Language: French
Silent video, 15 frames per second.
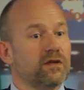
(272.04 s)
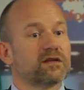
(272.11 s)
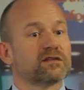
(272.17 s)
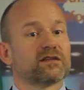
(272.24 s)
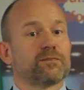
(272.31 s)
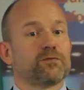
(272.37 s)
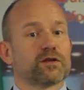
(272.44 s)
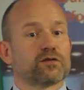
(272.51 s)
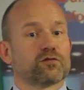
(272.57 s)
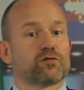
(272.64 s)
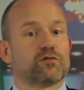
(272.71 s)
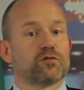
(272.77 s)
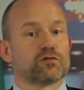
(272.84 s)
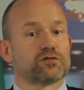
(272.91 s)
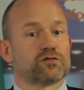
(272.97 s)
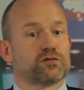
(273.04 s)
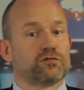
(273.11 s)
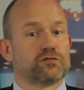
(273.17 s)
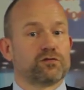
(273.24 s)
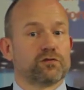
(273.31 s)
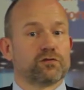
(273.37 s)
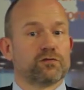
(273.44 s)
ça peut être d'autres
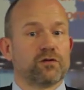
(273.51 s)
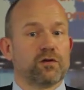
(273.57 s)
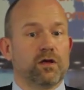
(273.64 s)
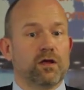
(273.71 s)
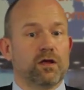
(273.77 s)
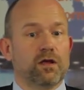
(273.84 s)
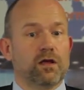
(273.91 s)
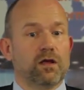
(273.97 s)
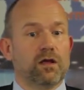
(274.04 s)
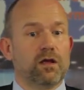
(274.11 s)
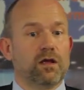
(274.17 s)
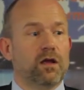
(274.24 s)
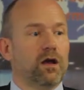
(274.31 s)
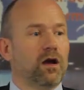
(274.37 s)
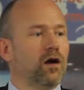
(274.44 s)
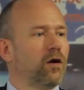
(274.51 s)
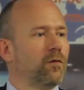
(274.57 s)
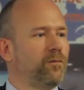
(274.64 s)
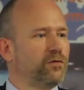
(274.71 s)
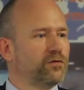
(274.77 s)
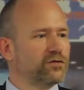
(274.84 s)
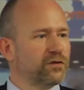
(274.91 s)
solutions en
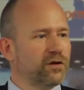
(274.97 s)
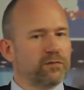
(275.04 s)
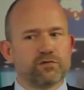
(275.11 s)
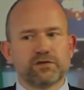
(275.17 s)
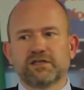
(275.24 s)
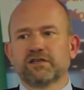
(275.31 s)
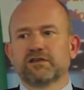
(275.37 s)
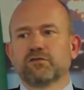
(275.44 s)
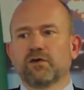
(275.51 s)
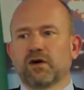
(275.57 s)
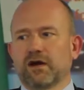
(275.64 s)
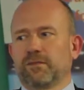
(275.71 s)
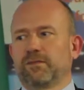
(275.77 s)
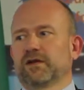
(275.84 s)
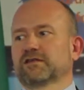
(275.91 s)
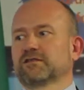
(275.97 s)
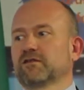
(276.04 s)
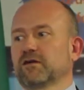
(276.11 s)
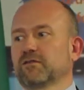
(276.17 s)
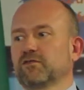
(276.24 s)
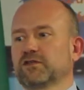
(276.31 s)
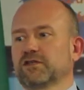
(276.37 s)
plus de la boutique ou à la place de
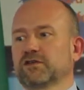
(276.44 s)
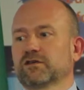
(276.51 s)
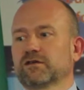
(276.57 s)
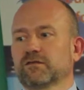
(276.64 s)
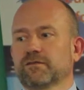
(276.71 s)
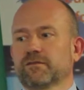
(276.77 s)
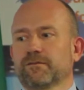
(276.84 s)
la boutique.